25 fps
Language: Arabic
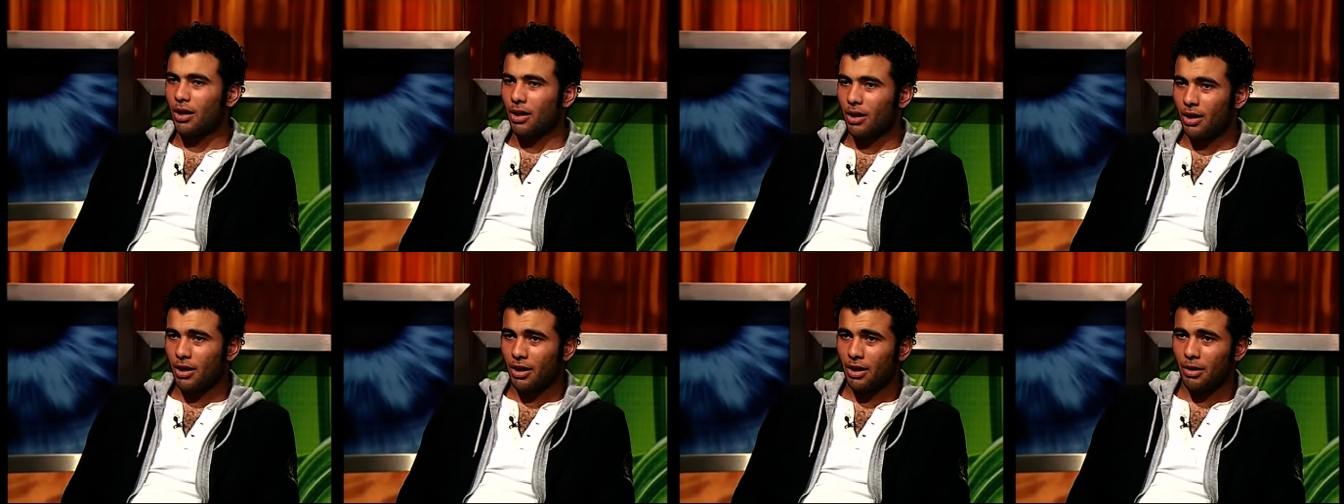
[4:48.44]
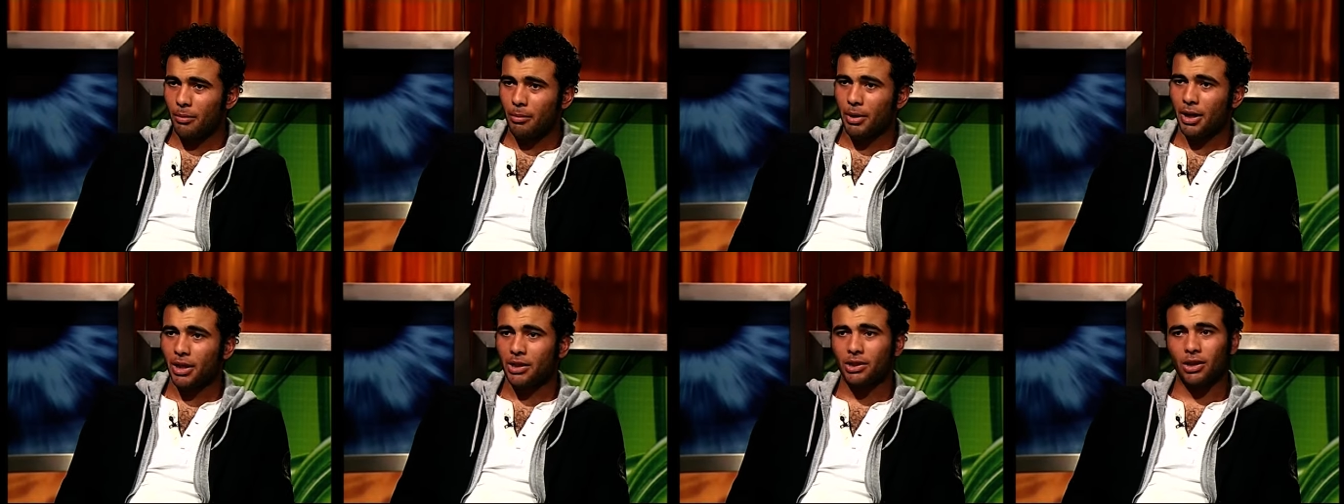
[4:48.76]
منك انا
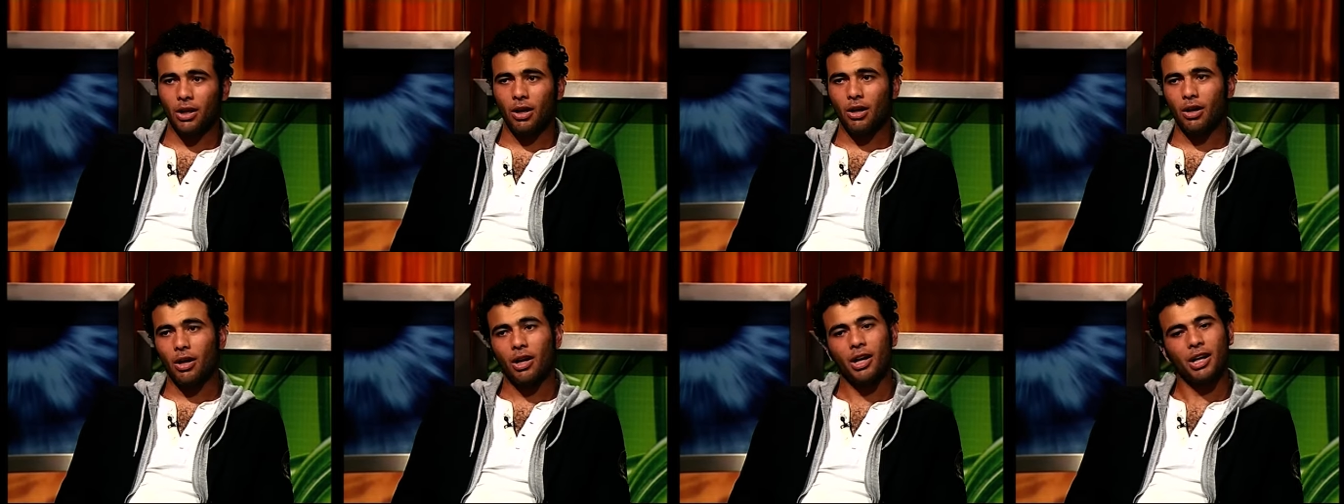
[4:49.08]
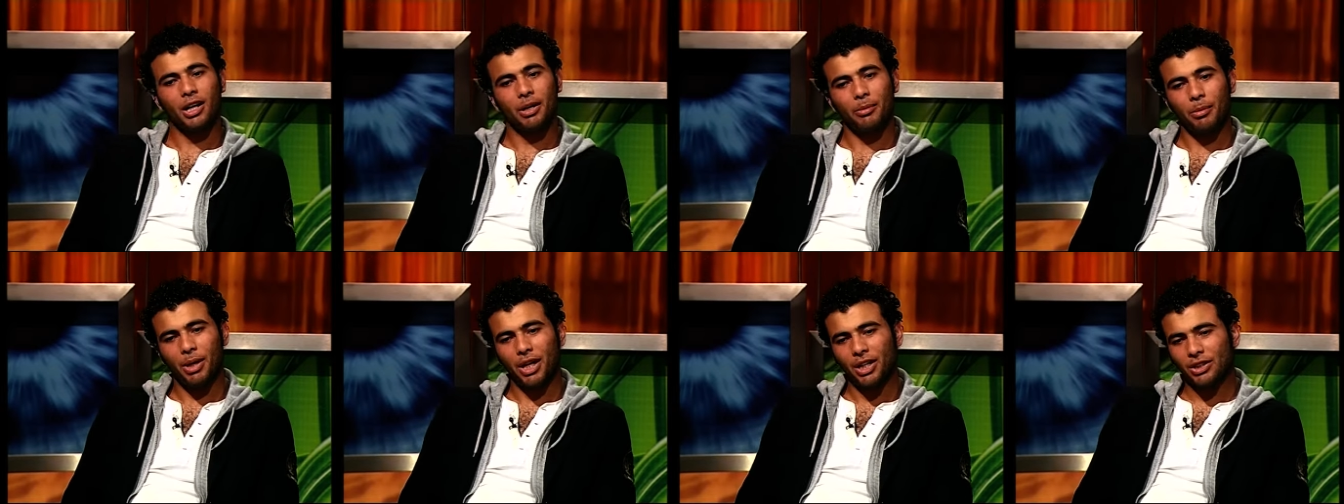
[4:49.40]
معاك صح صح
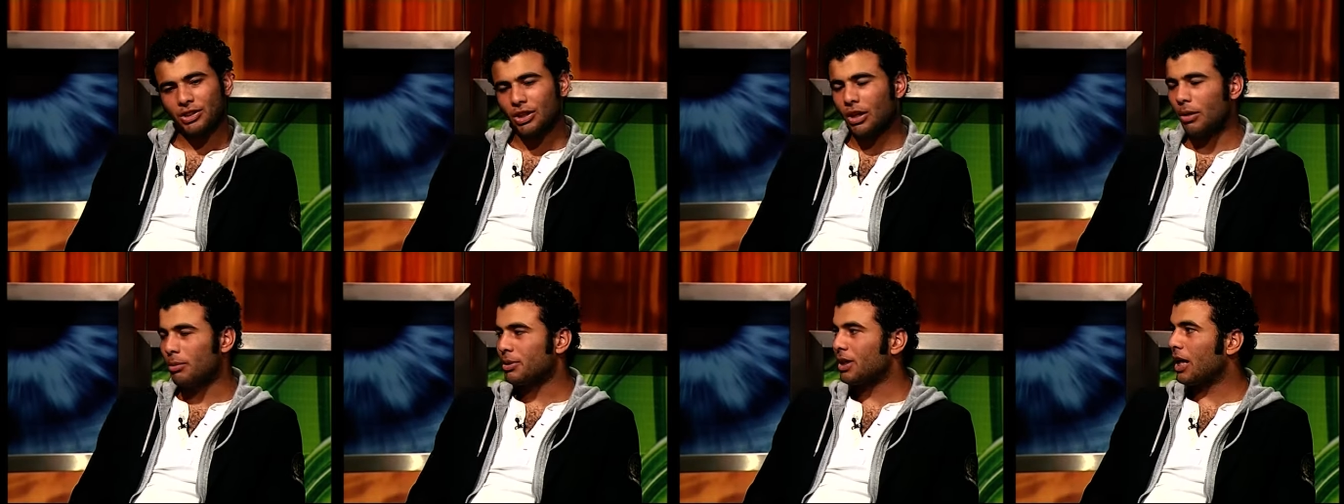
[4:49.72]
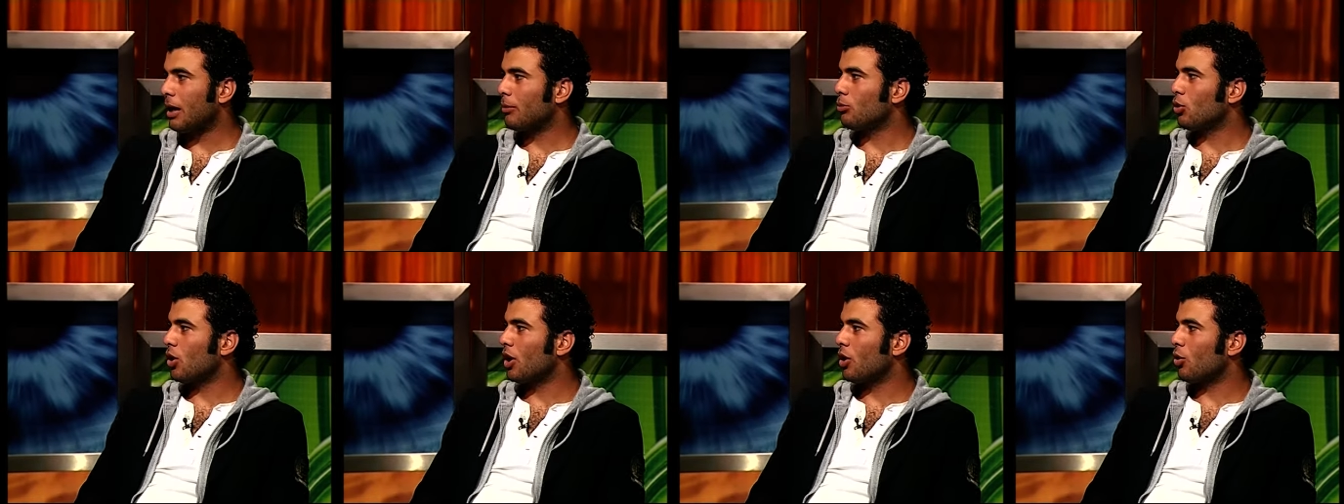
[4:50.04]
انا معاك صح بس
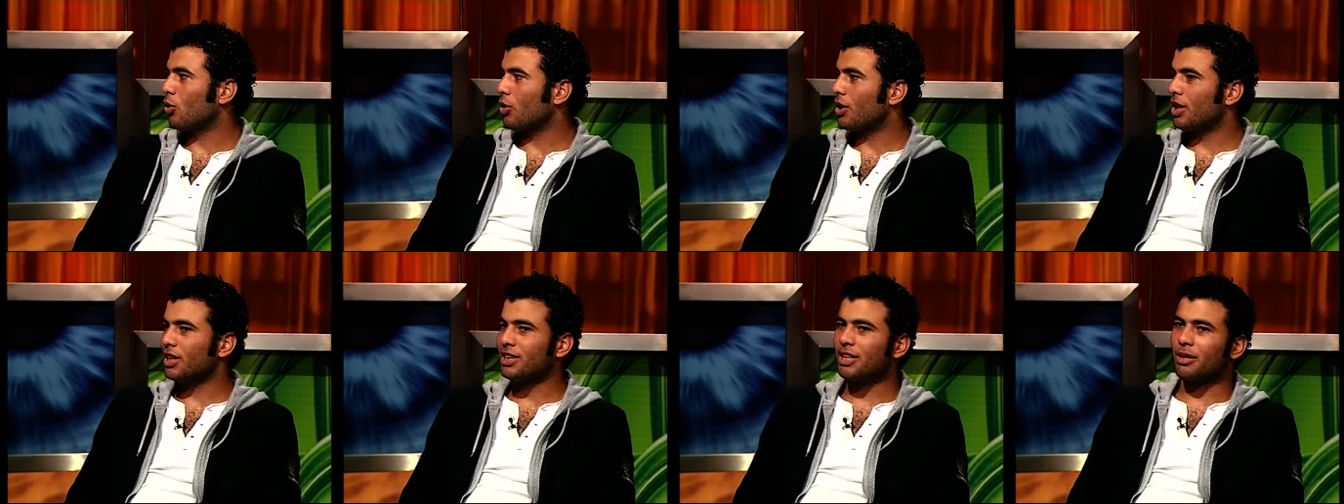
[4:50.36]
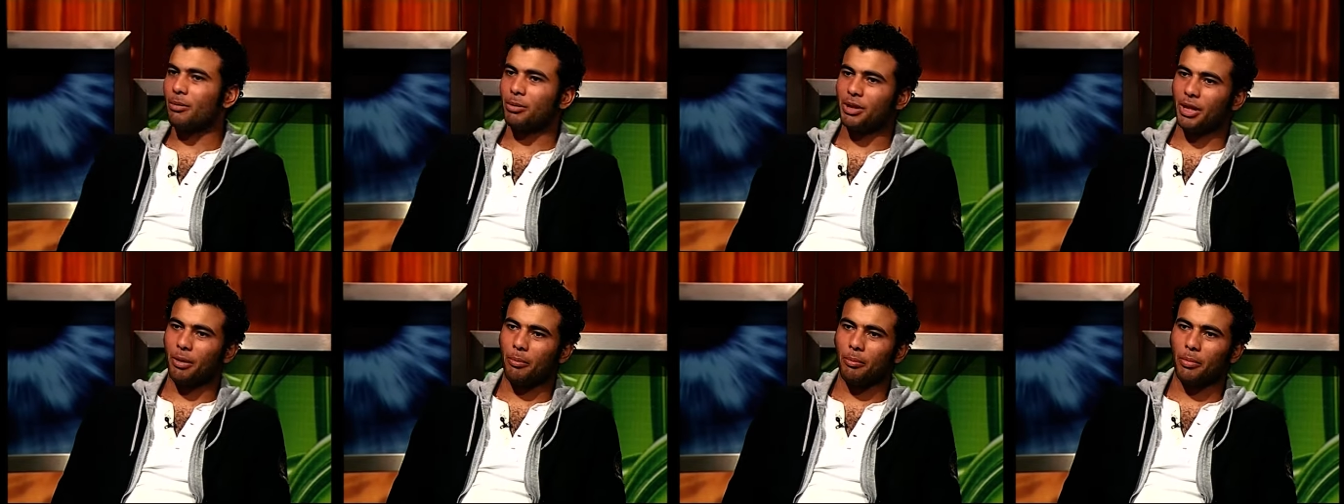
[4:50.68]
الحمد لله كل الناس
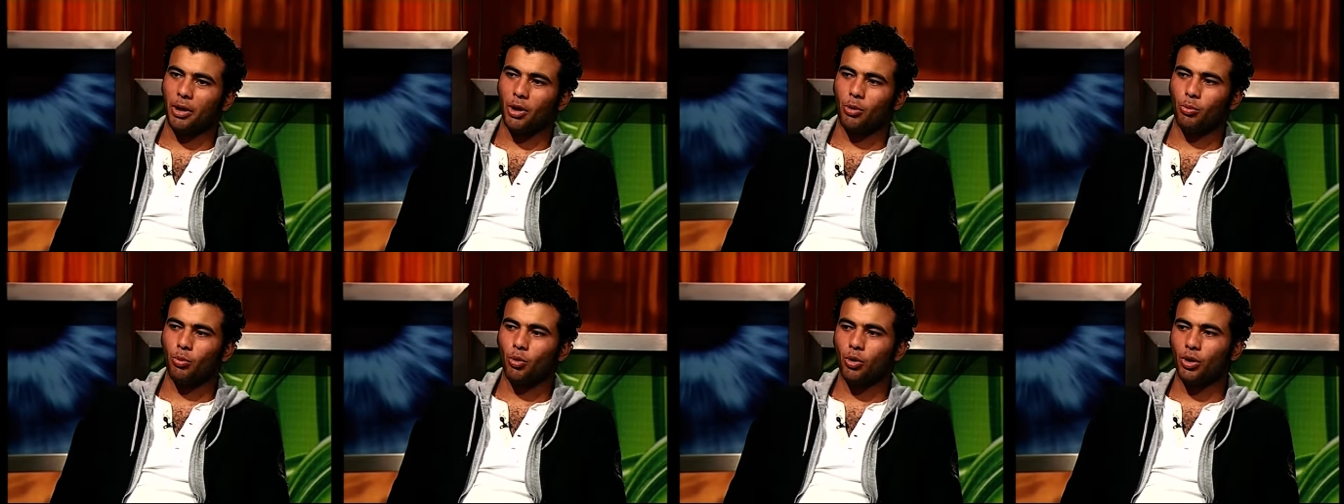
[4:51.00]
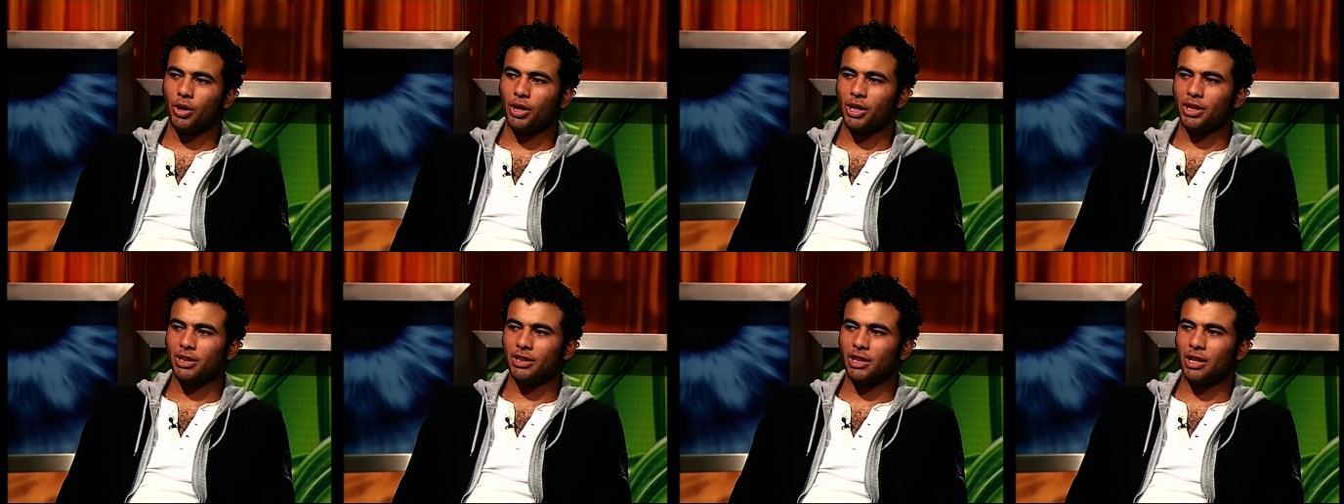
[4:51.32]
انا بتعامل معاهم كل
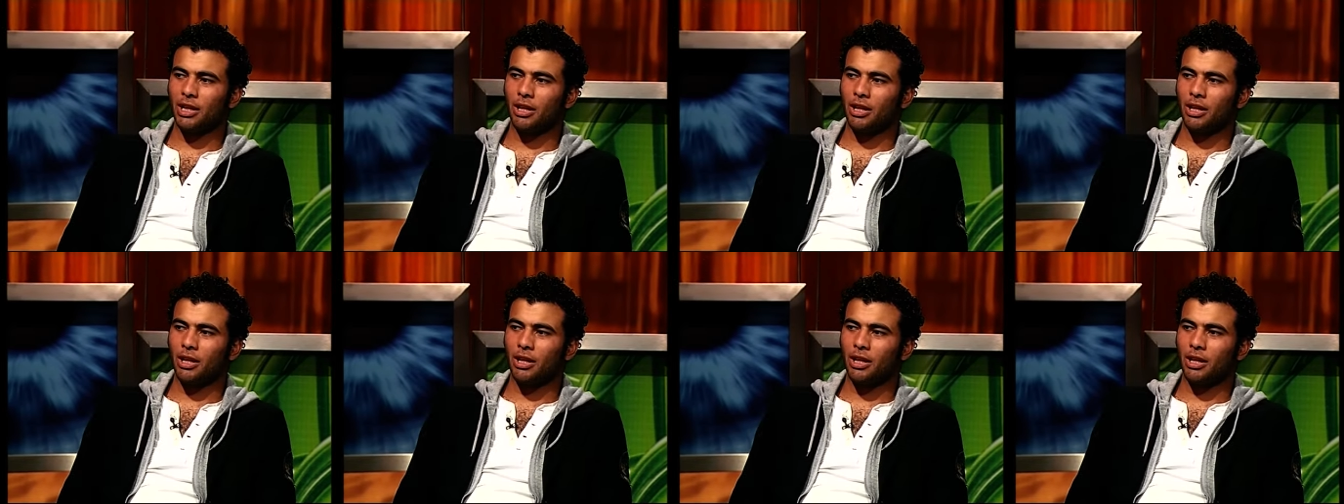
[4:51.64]
الناس